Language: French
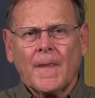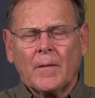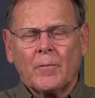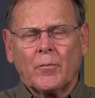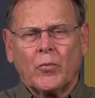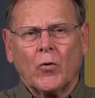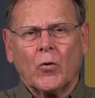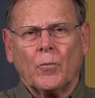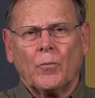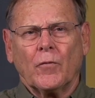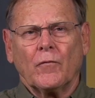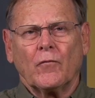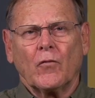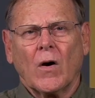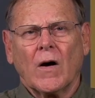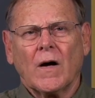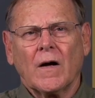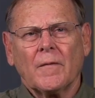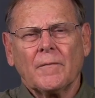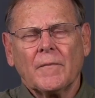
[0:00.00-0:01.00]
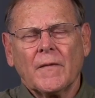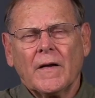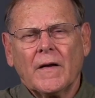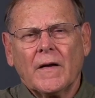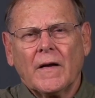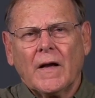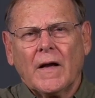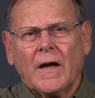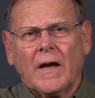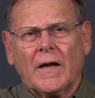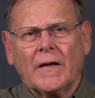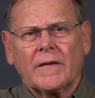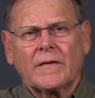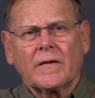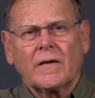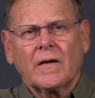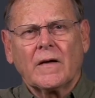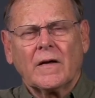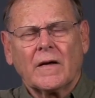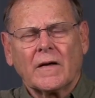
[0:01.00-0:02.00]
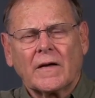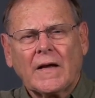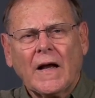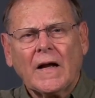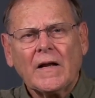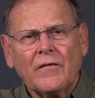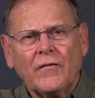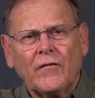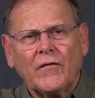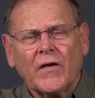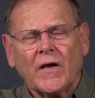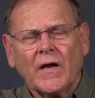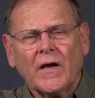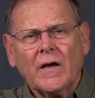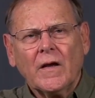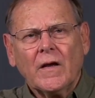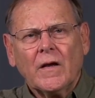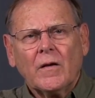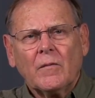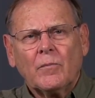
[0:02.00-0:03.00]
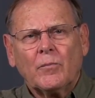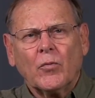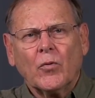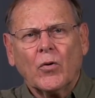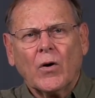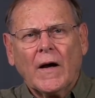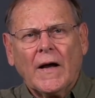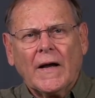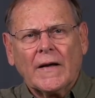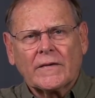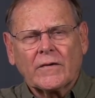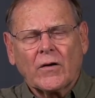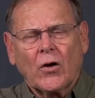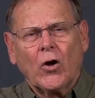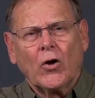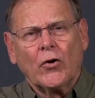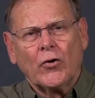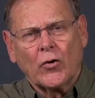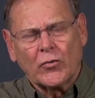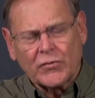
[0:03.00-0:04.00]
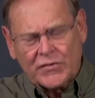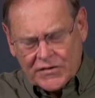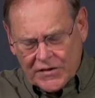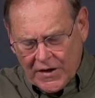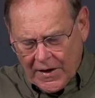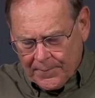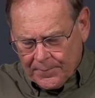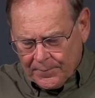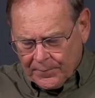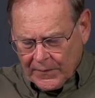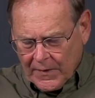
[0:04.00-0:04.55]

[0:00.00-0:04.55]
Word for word: pour pouvoir être qualifié pour être un ancien.